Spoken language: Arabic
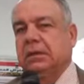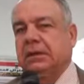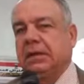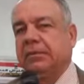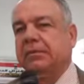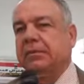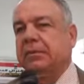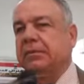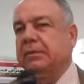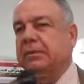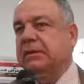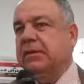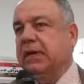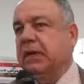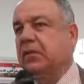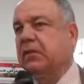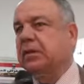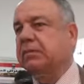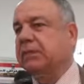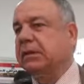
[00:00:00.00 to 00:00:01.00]
تم
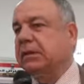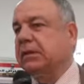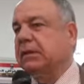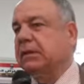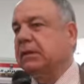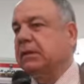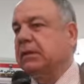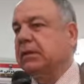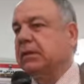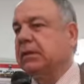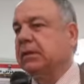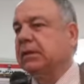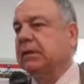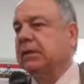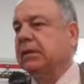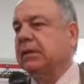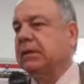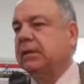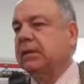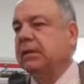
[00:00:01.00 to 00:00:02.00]
بدعوة من
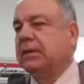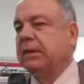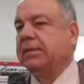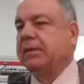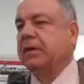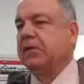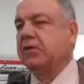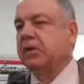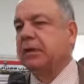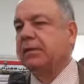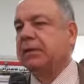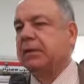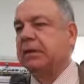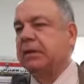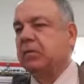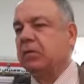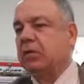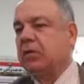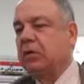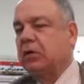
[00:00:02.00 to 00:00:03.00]
الجبهة الشعبية
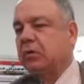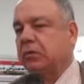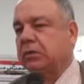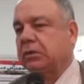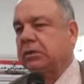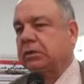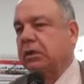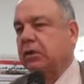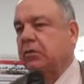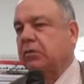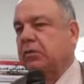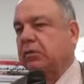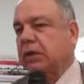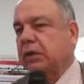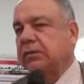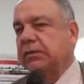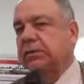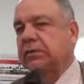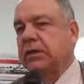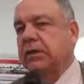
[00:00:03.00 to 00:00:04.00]
لمقاومة أو
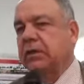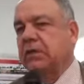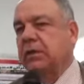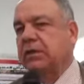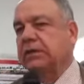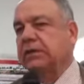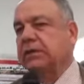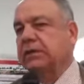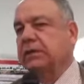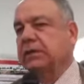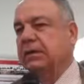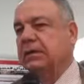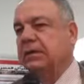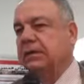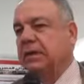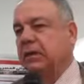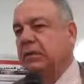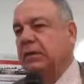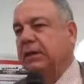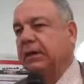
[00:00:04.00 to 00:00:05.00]
مناهضة أخوانة
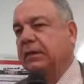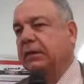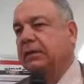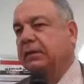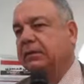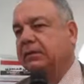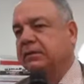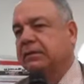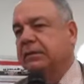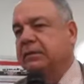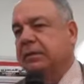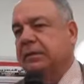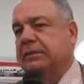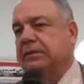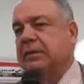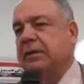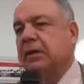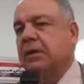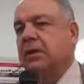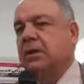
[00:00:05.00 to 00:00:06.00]
الدولة في
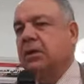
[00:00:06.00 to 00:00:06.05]
مصر